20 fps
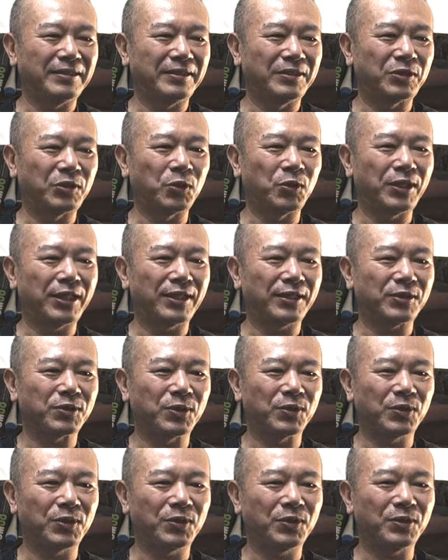
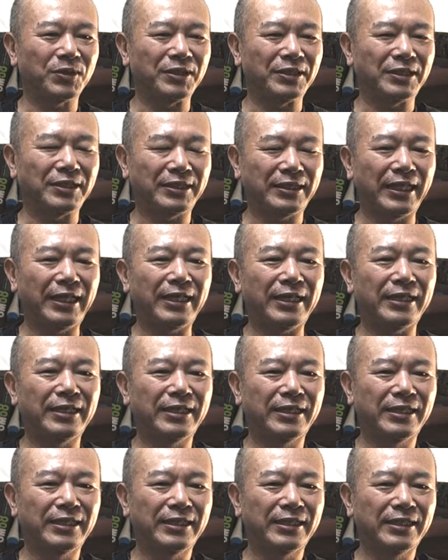そのようにして
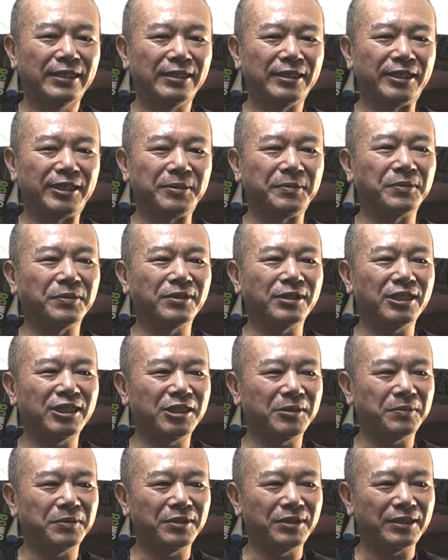自分で
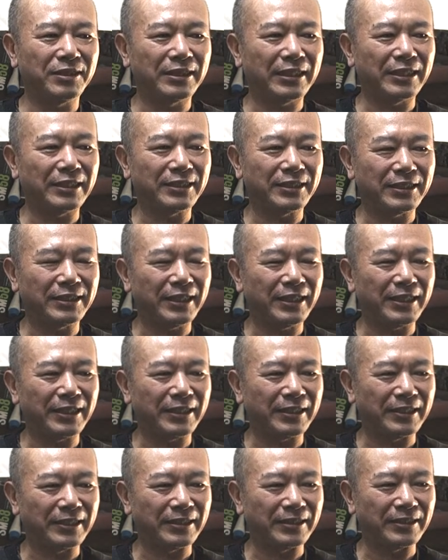自分に対して、
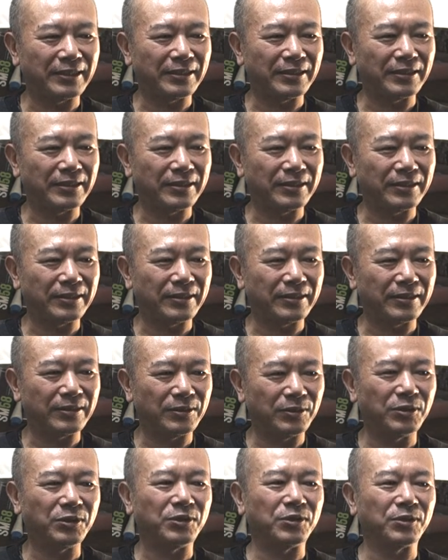
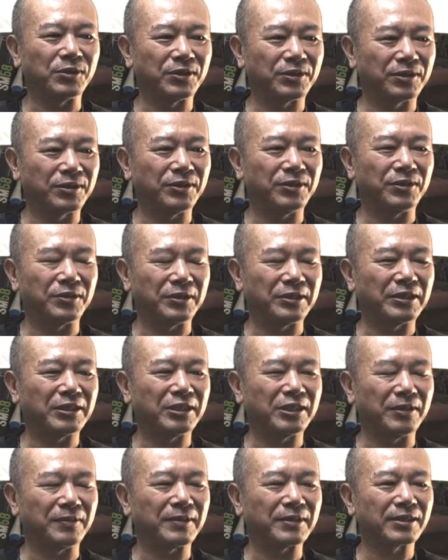ルールを作るようにし
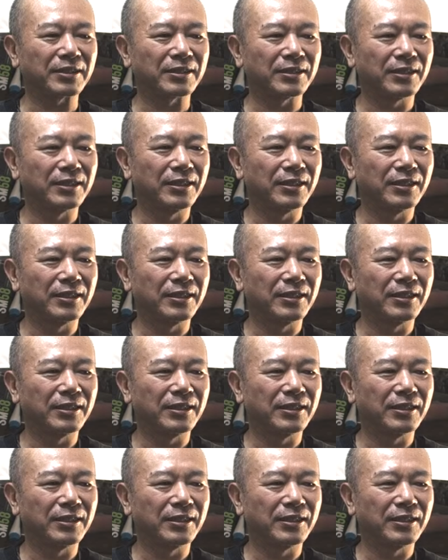ています。